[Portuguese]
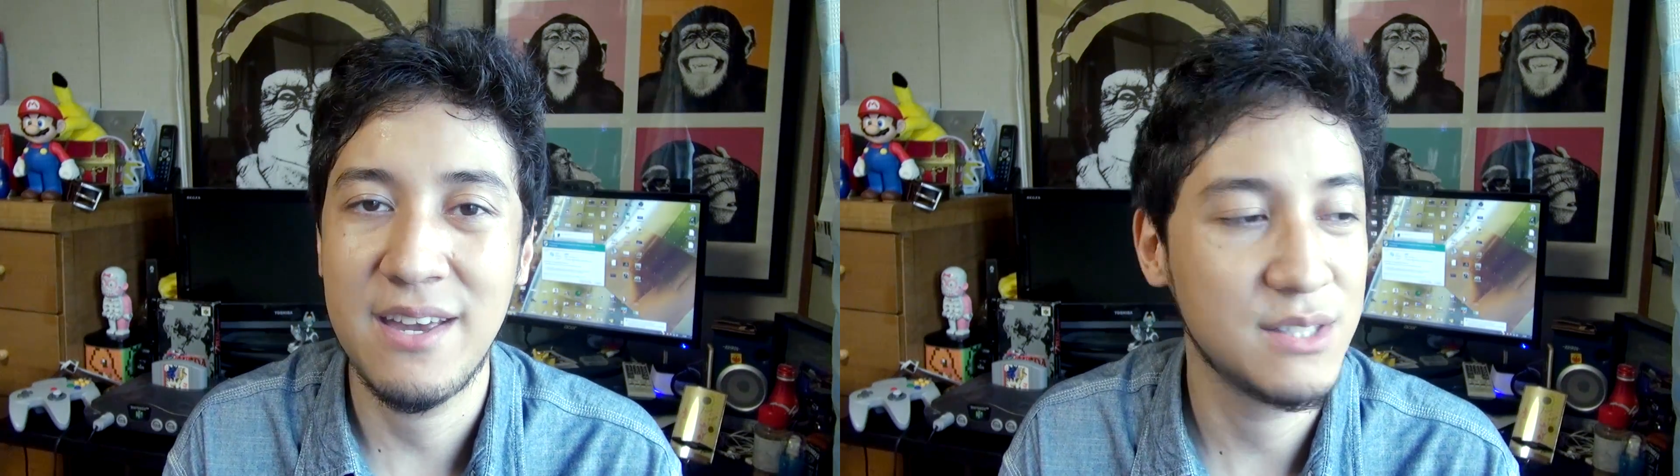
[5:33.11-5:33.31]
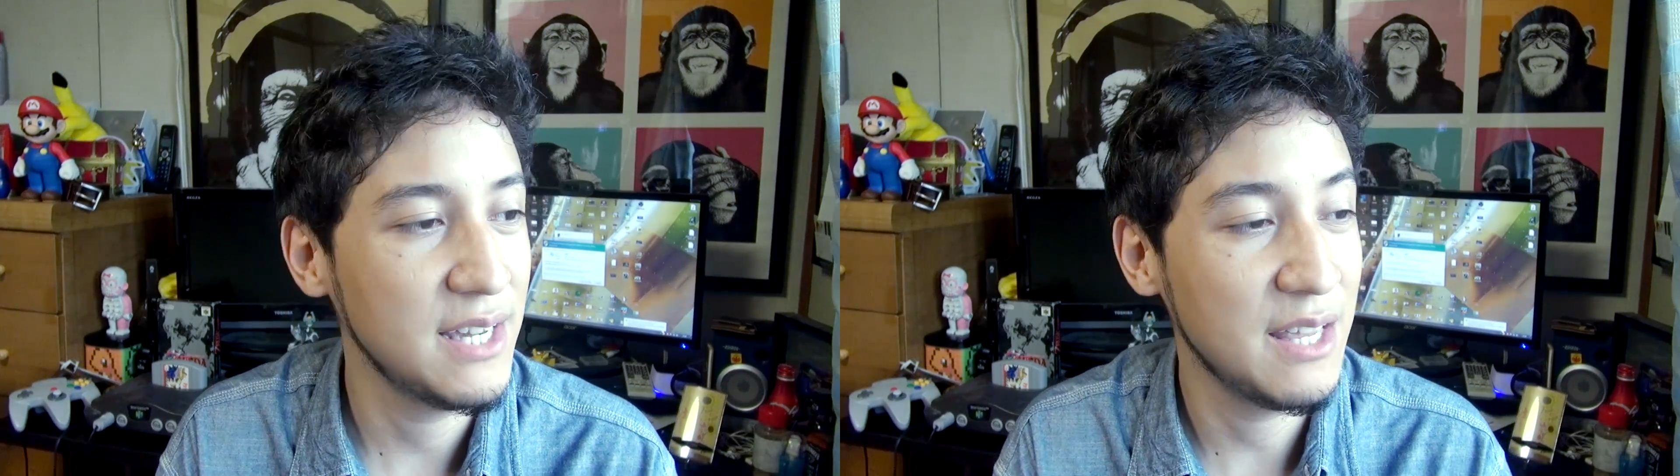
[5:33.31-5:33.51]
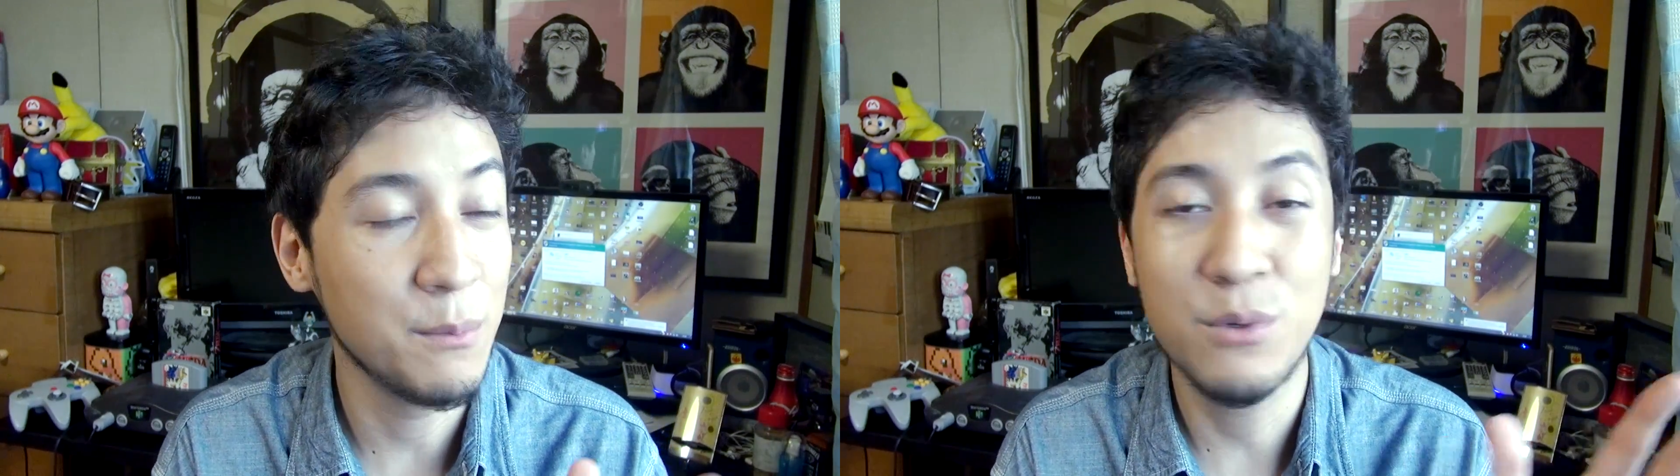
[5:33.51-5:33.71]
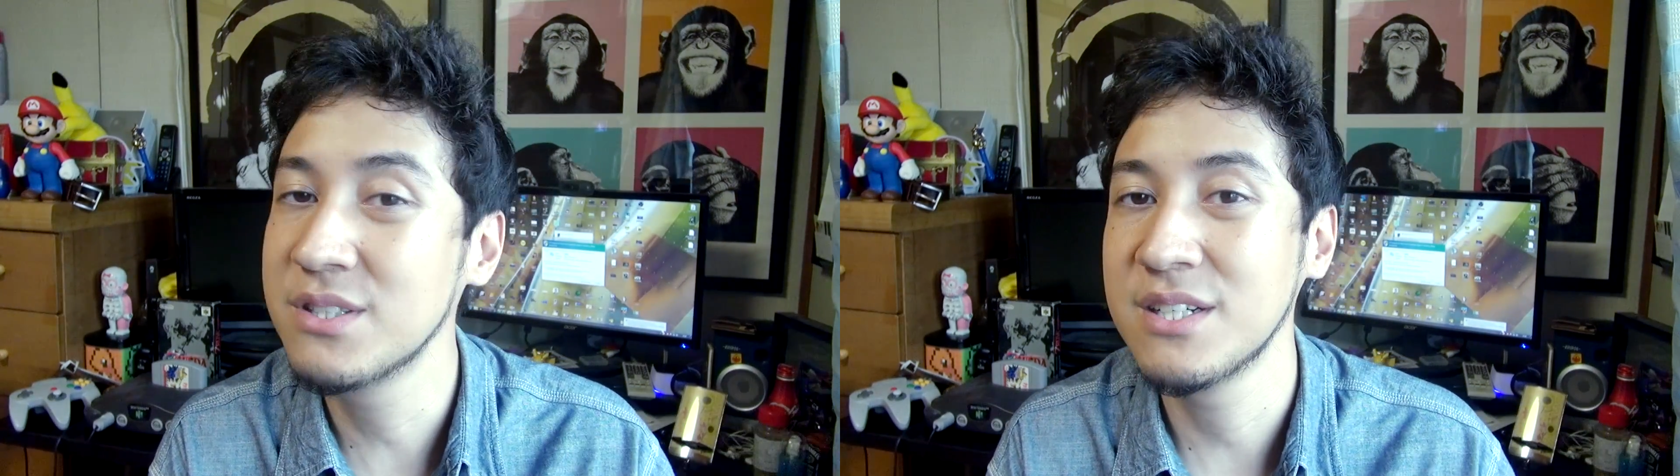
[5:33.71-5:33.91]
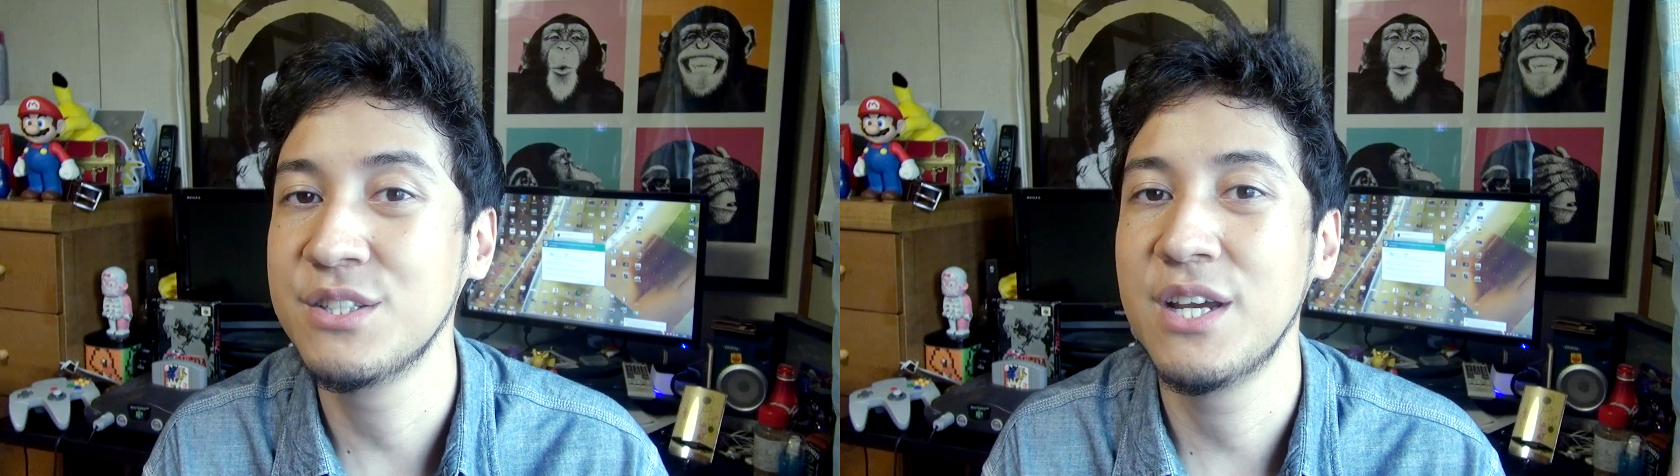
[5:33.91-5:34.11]
eu sei que tem muito
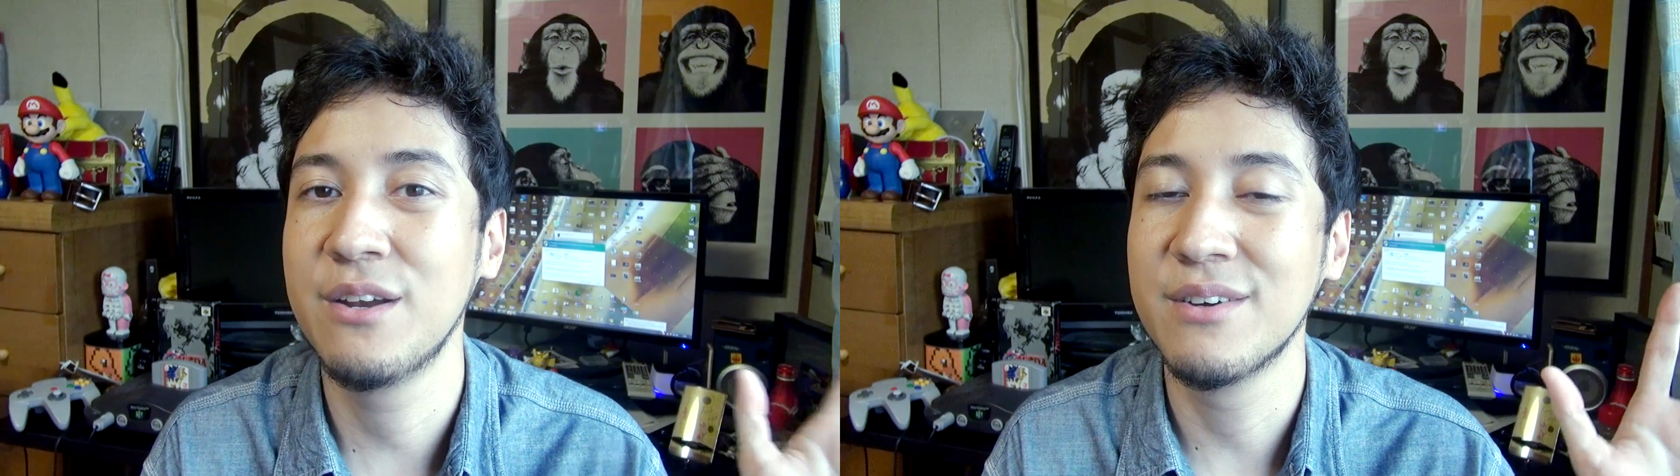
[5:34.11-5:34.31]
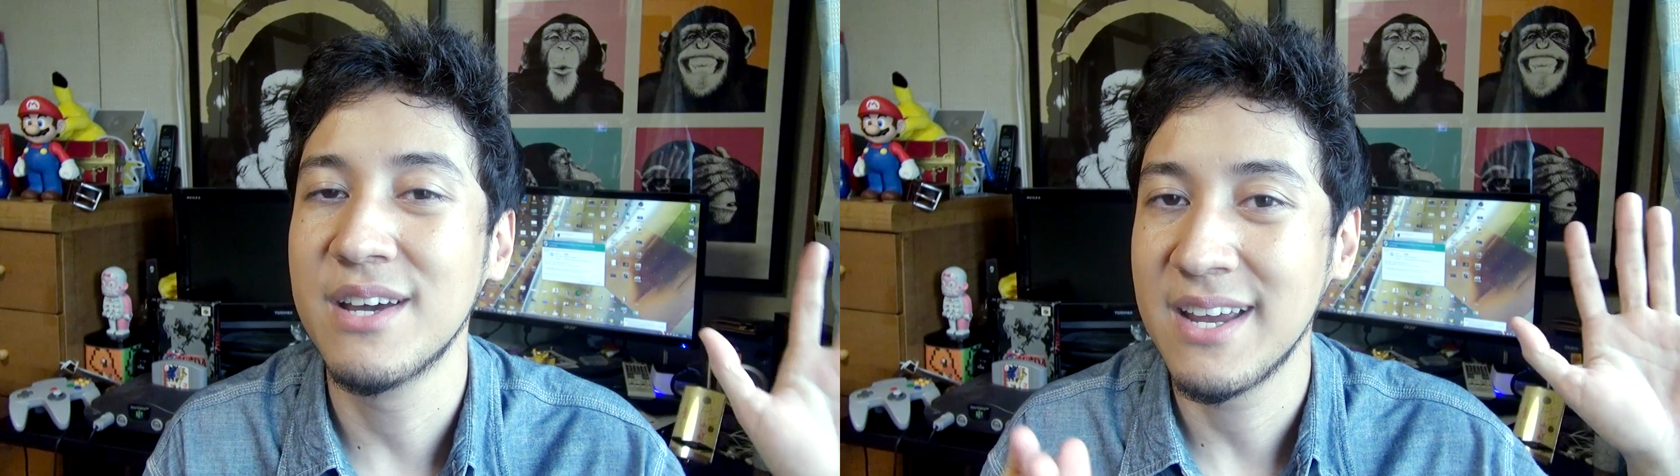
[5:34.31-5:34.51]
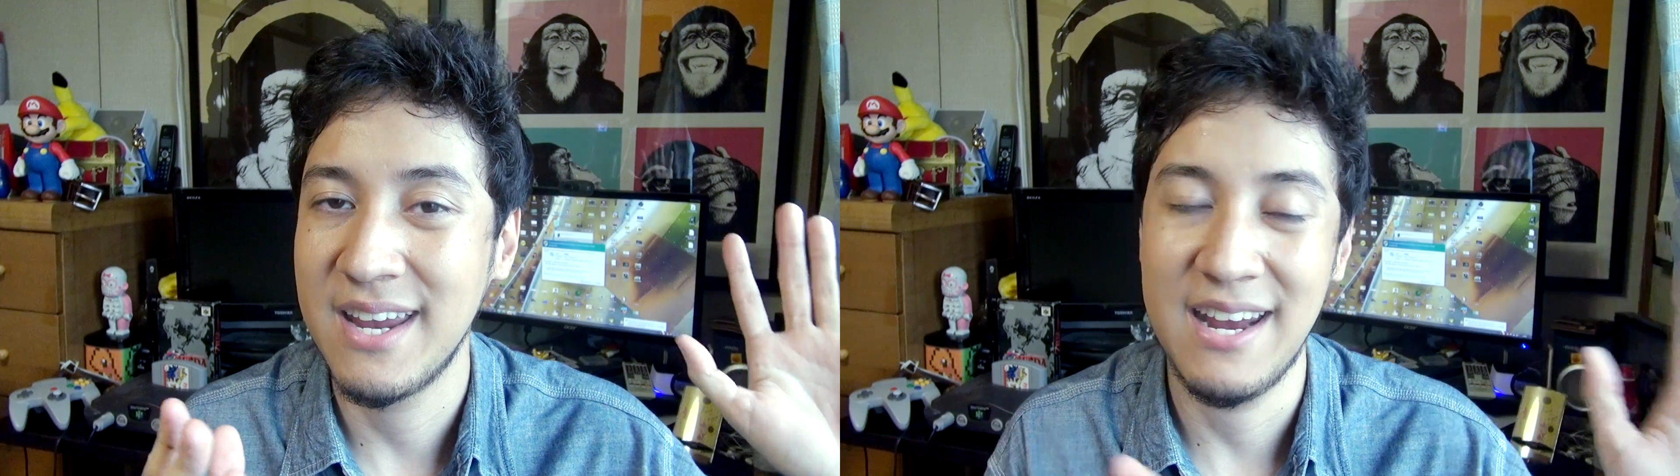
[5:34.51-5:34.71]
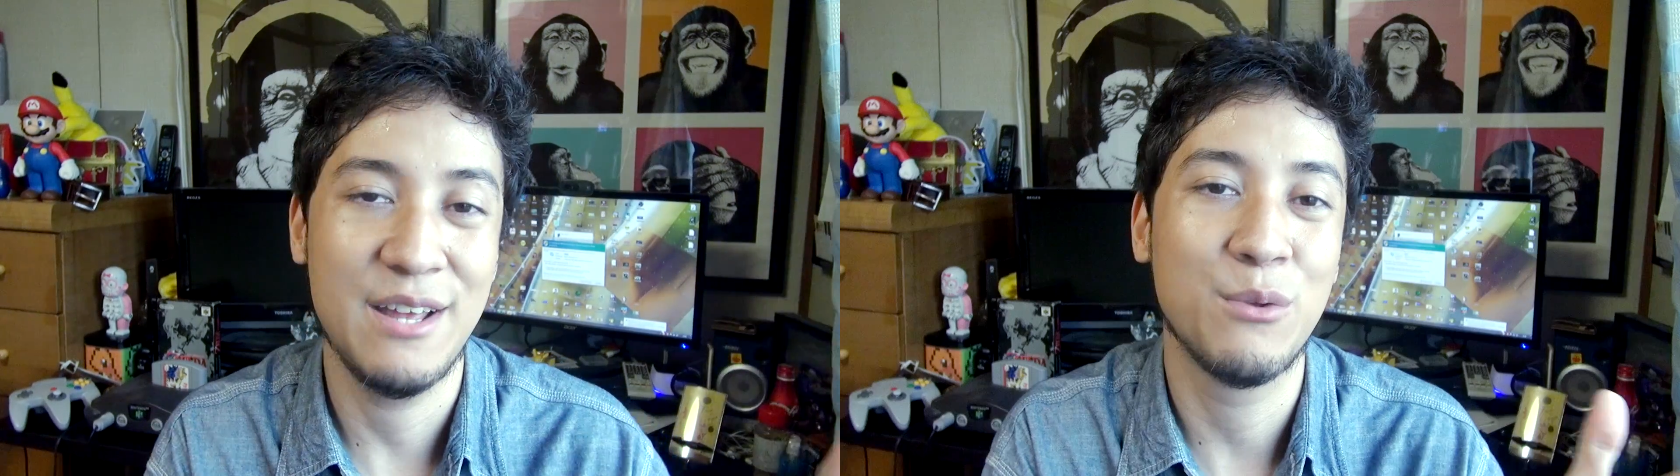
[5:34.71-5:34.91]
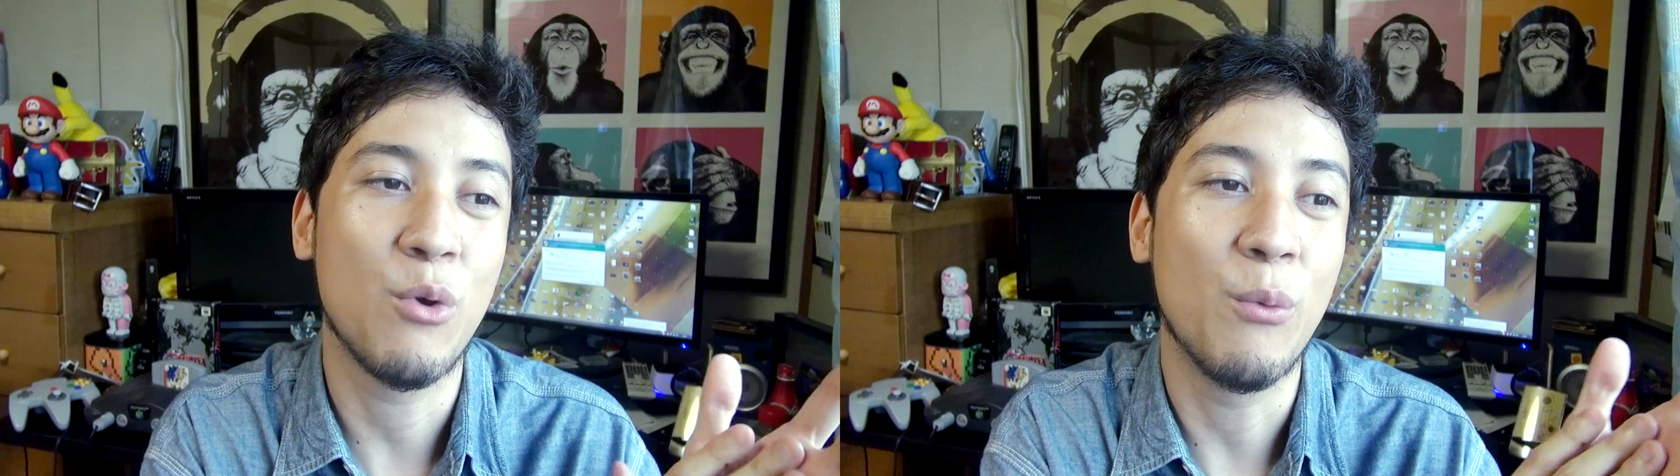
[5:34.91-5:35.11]
estrangeiro
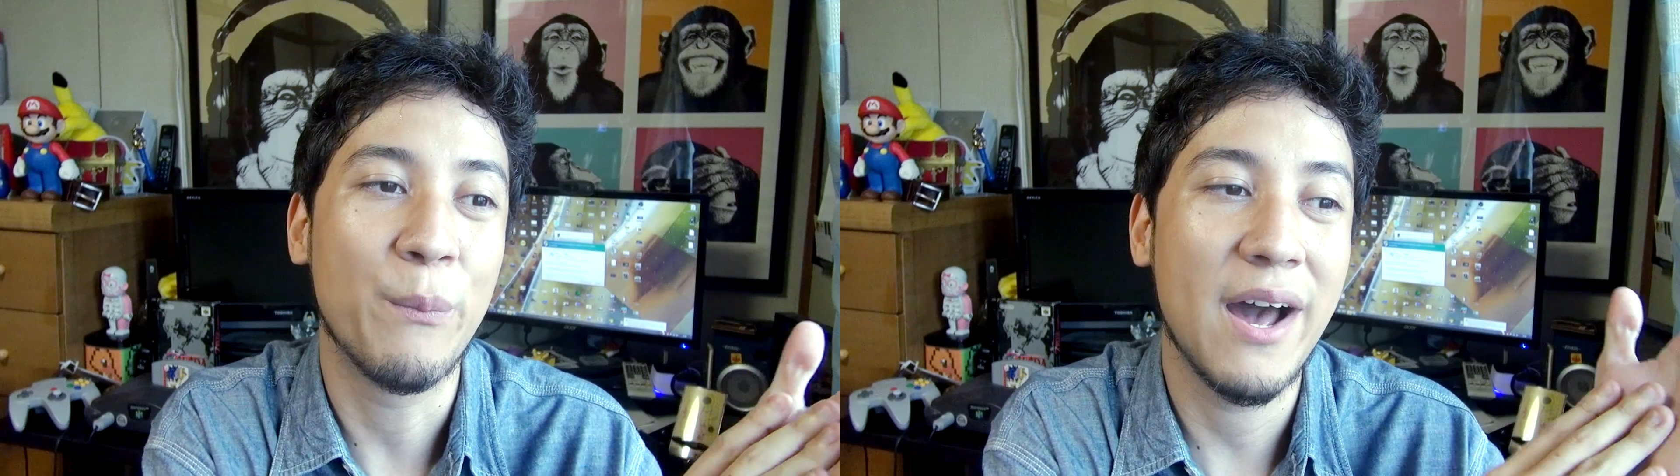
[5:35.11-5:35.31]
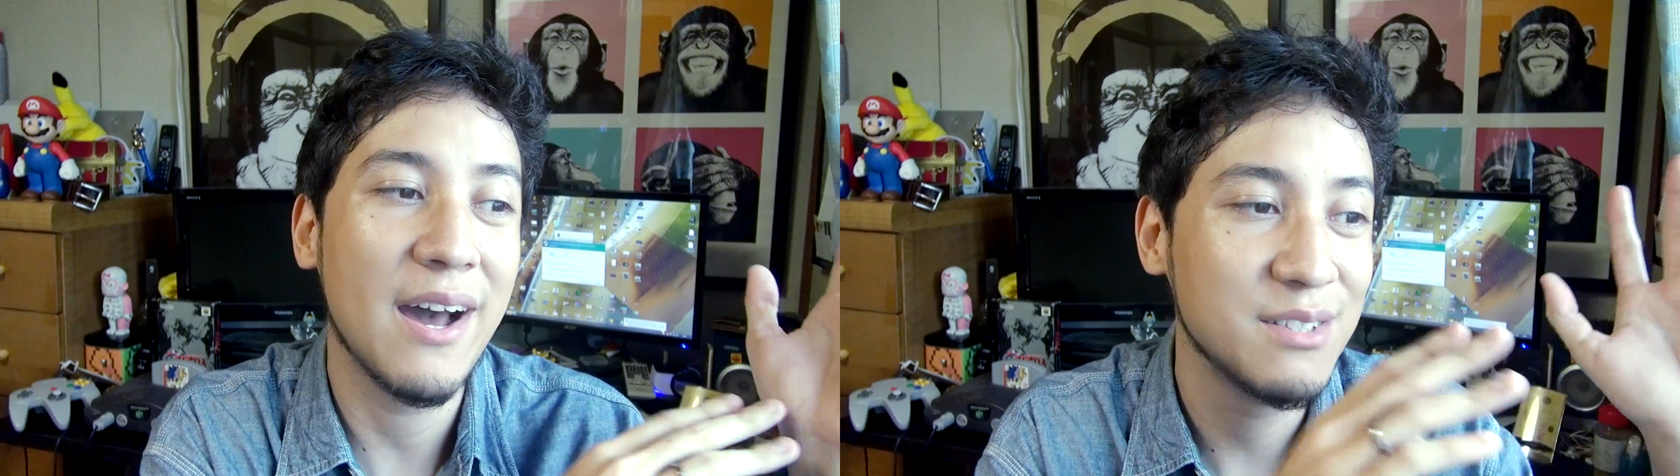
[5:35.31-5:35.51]
querendo comprar,